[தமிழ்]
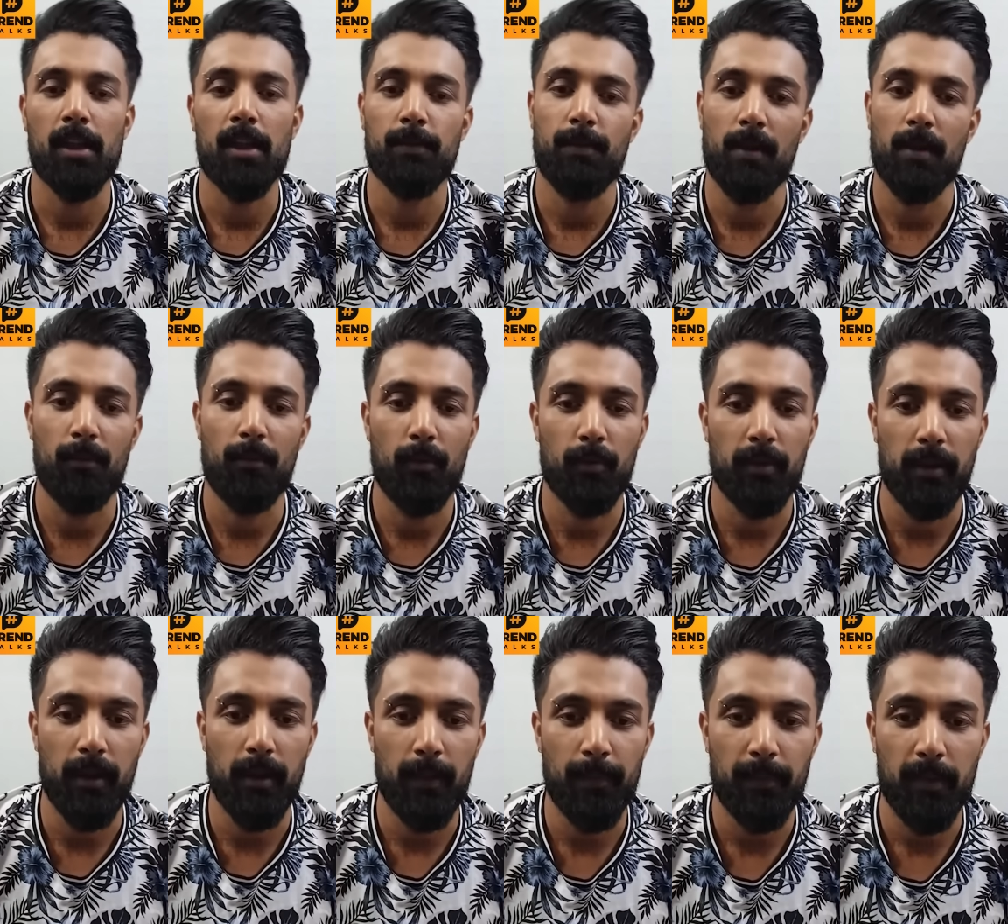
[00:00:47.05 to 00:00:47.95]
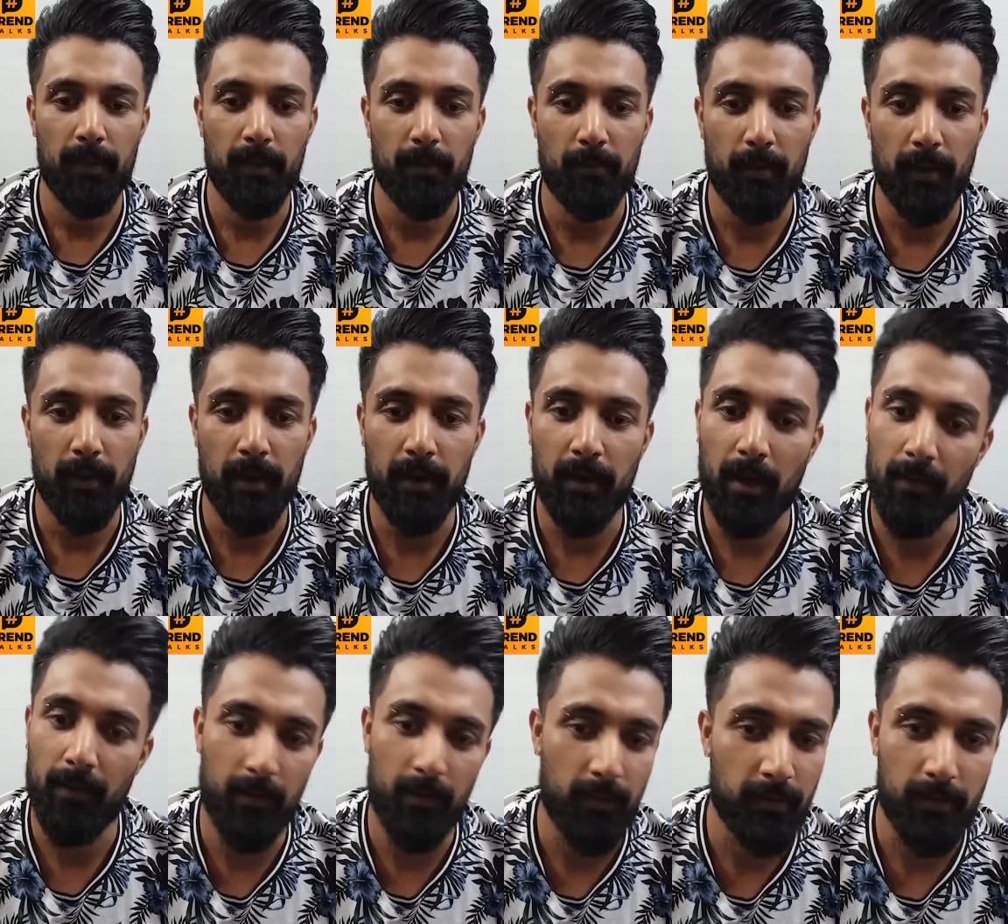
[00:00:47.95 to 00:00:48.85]
உங்களை இந்த ஷோலேருந்து வெளியேற்றணும்னா
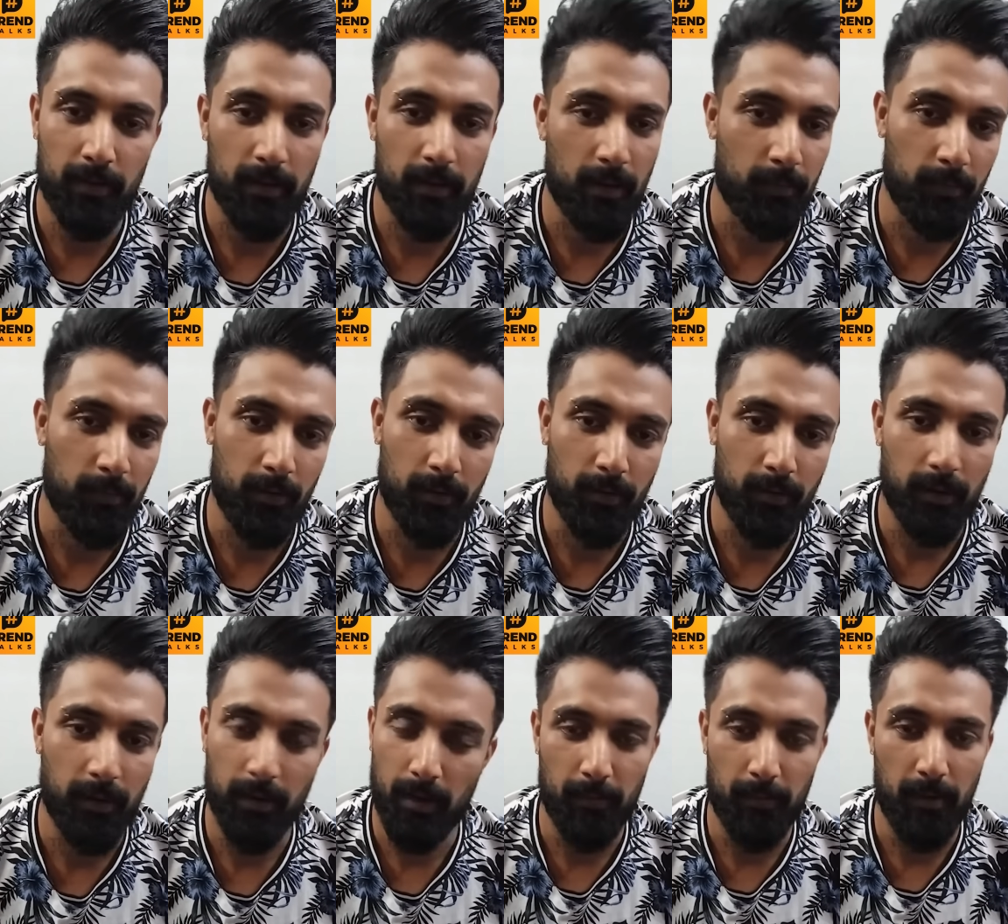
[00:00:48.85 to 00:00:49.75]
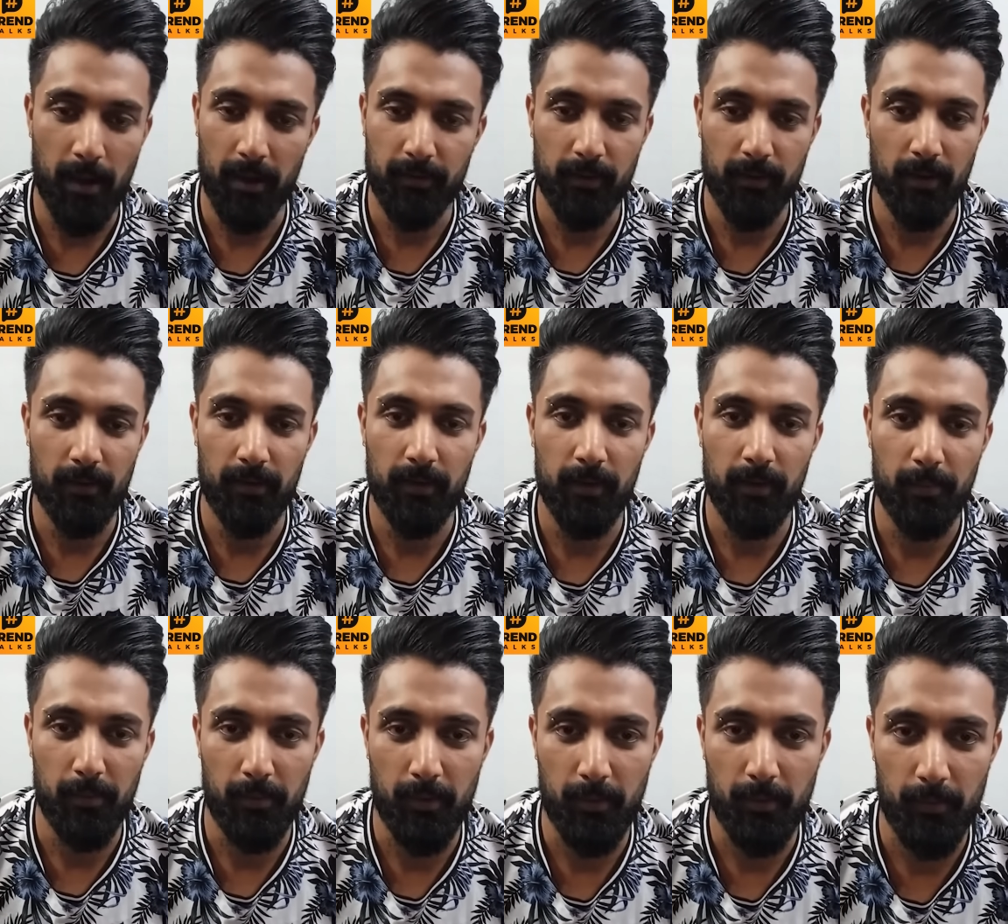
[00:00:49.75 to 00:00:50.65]
இதுதான் ஒரே கொடூரமான
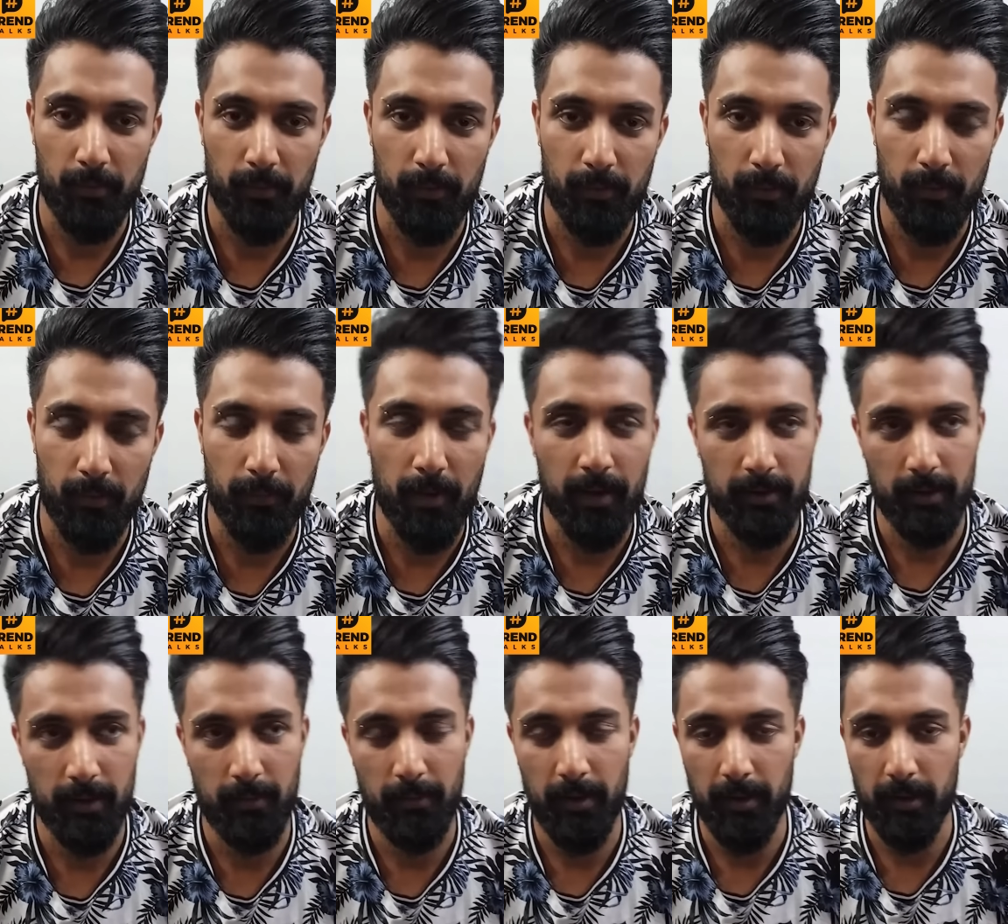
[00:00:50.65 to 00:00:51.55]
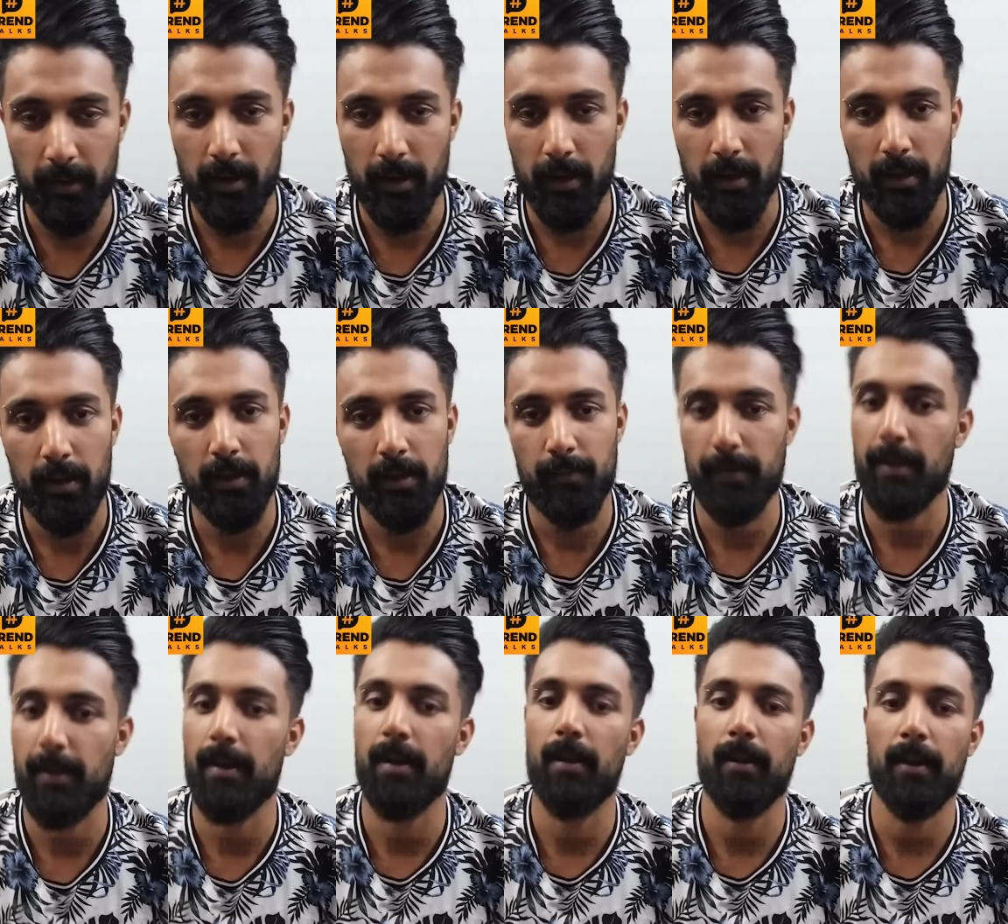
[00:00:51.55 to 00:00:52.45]
மற்றும் நியாயமற்ற வழி இது அன்ஃபேர்
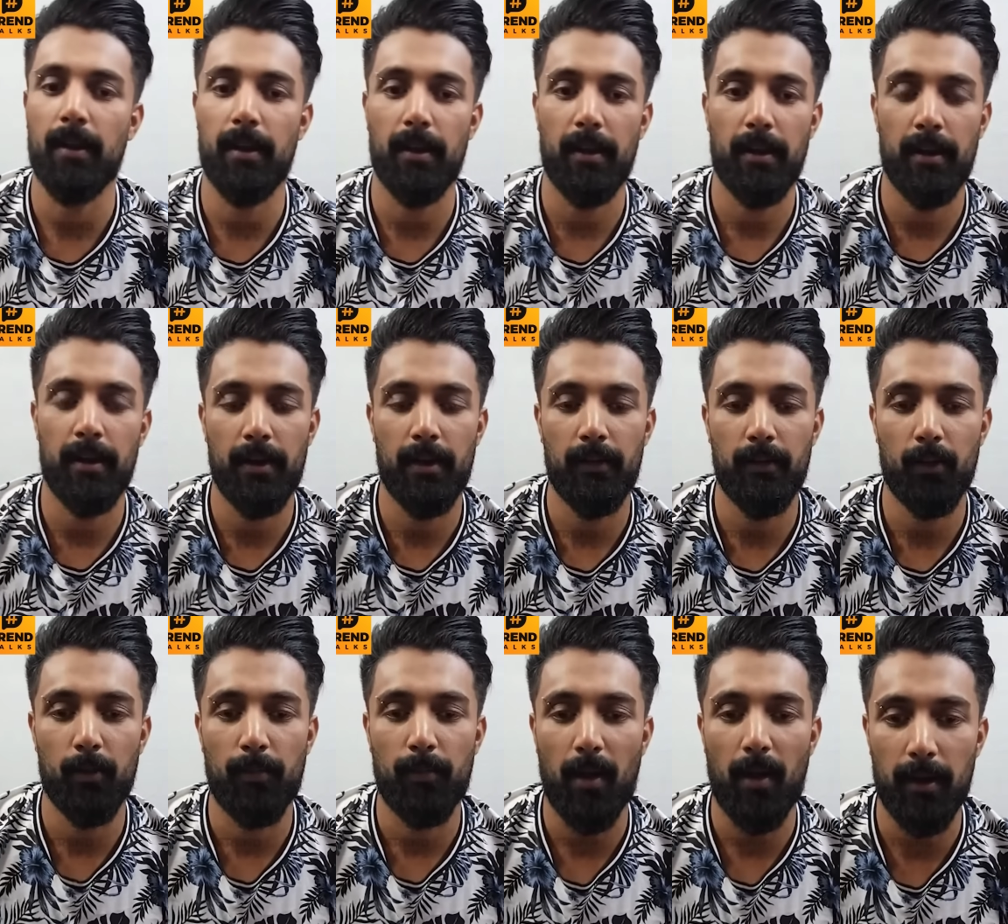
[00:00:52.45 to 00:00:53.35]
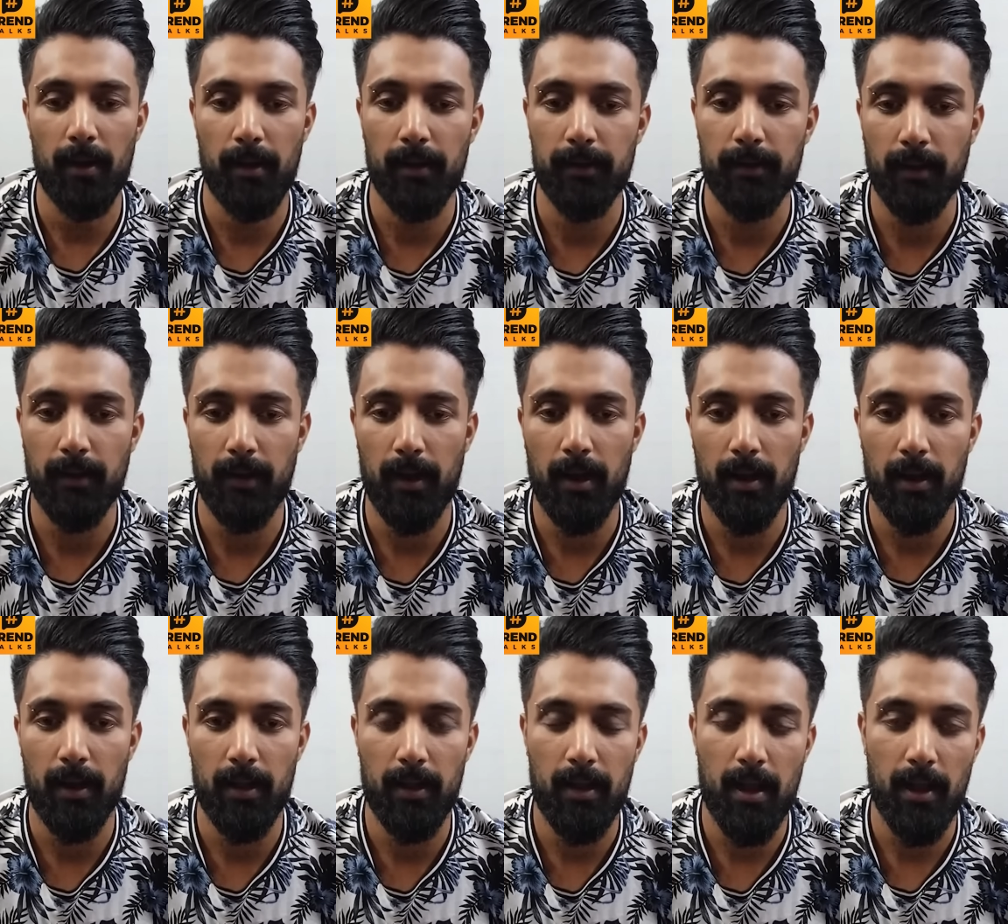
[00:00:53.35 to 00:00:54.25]
இந்த மாதிரி வழிகளில் தான் உங்களை
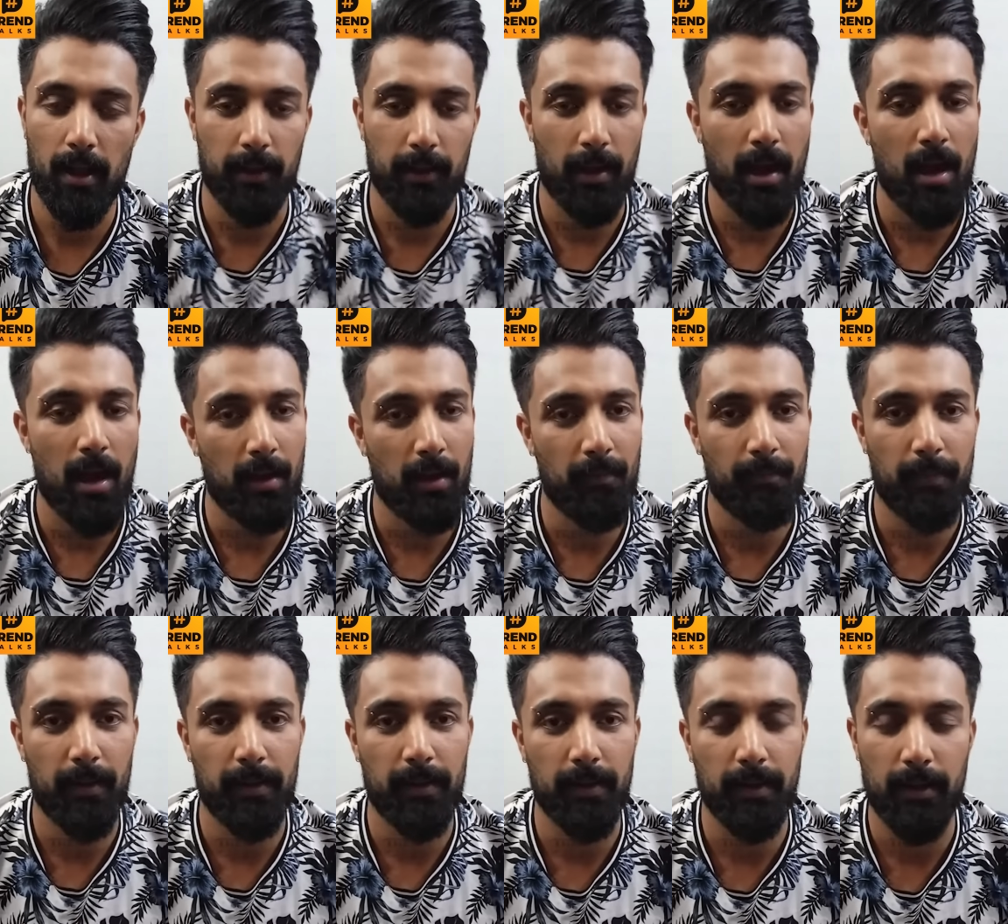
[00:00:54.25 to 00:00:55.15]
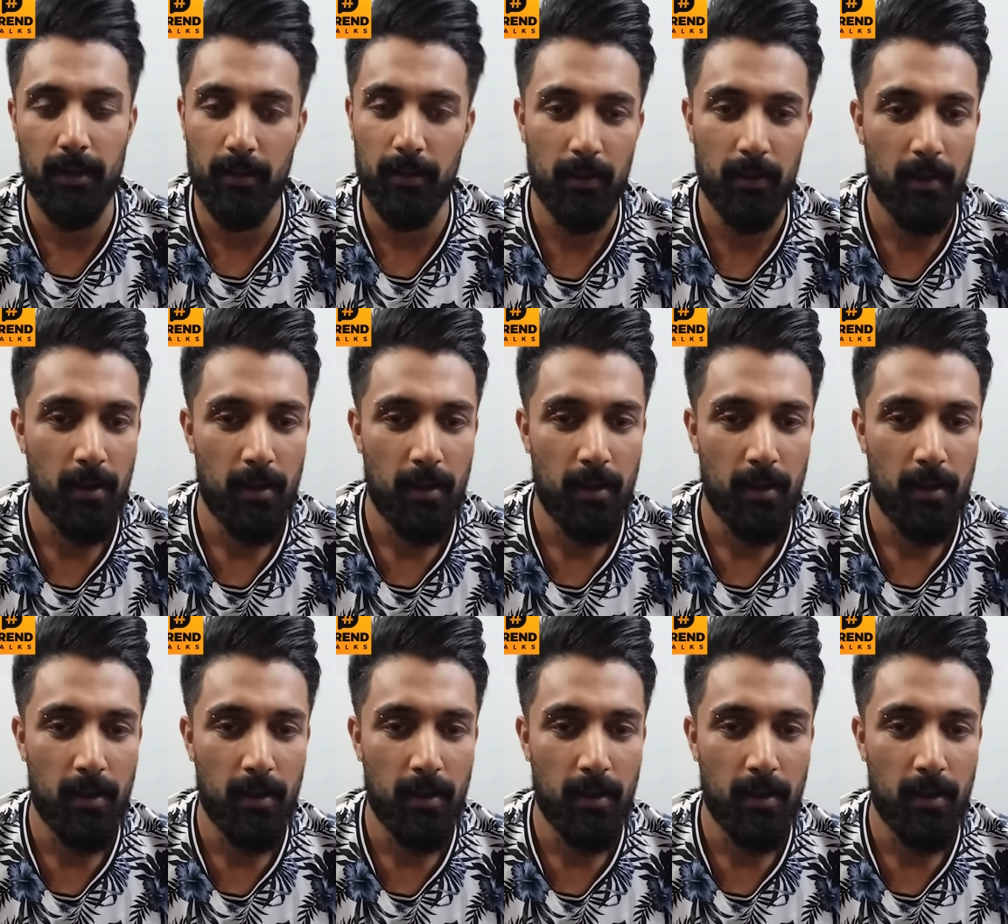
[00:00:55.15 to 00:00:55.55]
அவங்களால வெளியே அனுப்ப முடியும் அப்படிங்கிற மாதிரி